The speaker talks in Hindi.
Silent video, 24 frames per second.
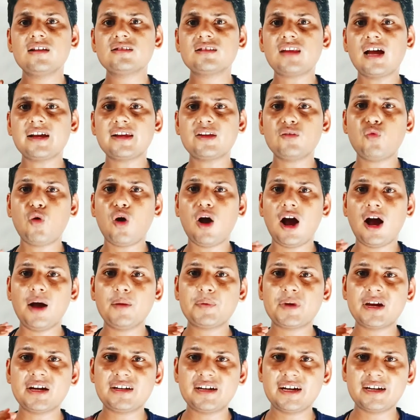ताकि वो
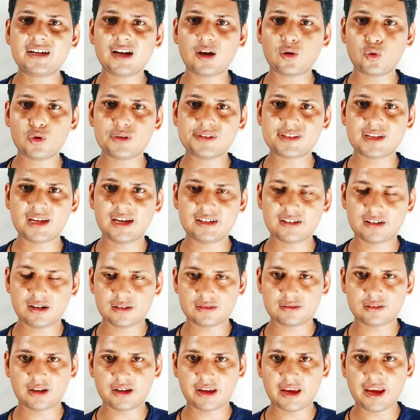आपके डेटा को स्कैन कर
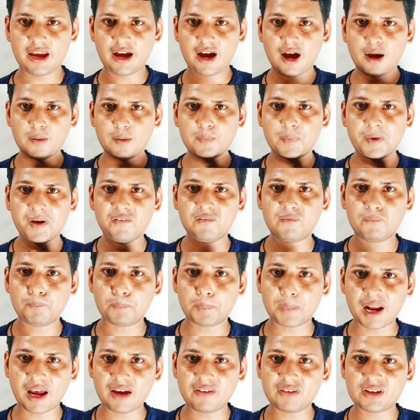सके आपके
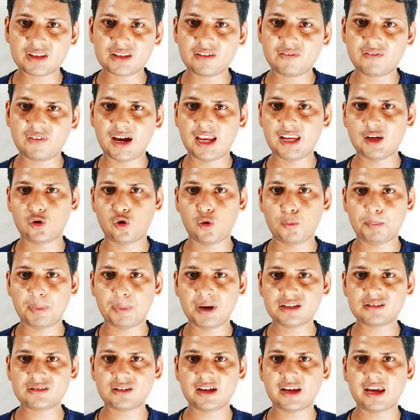प्राइवेसी फाइल को
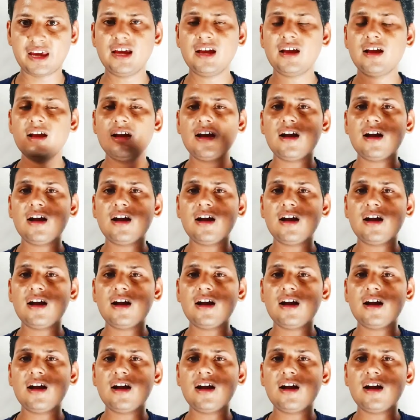पढ़ सके